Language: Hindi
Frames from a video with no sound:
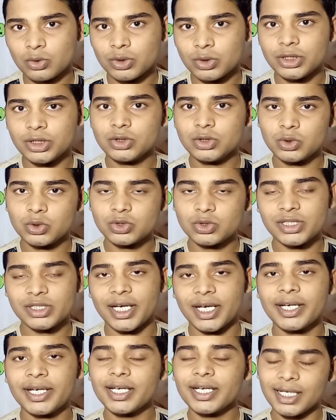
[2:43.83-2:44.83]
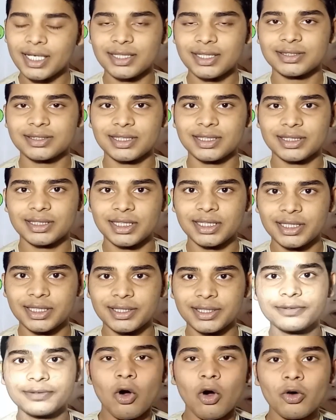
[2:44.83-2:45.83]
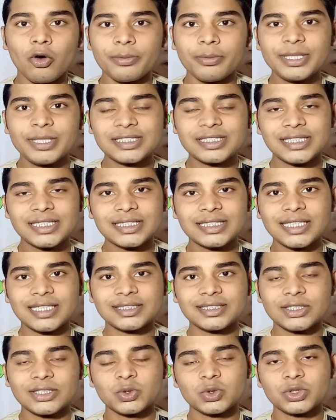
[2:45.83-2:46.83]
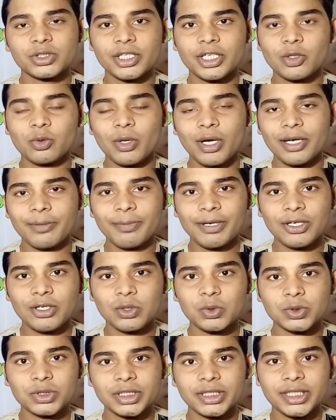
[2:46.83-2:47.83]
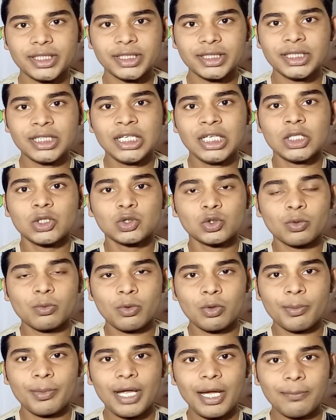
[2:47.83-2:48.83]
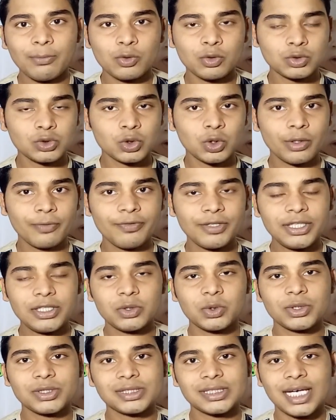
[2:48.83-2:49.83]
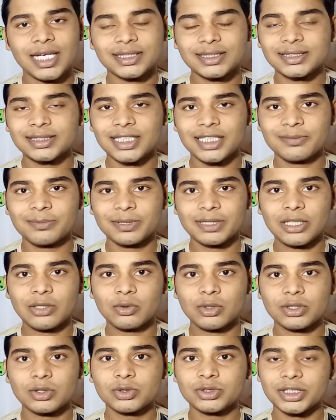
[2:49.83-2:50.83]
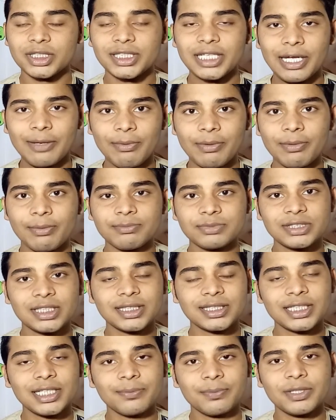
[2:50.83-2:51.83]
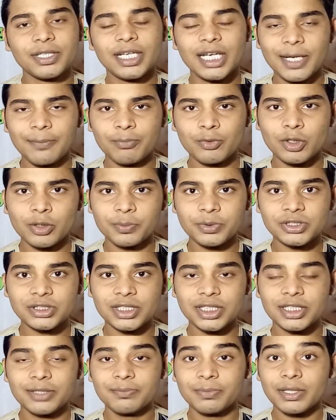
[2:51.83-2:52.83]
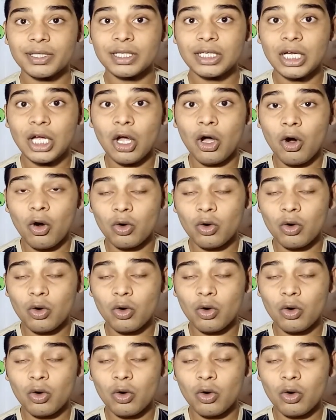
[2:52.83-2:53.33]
थ्रू ही जो सेंड कर सकते हैं और भी इसके साथ साथ कुछ रिक्वायरमेंट होती हैं तो वो मैं आपको जो है वीडियो के साथ ही साथ बताऊंगा तो चलिए अब हम चलते हैं अपने लैपटॉप स्क्रीन पर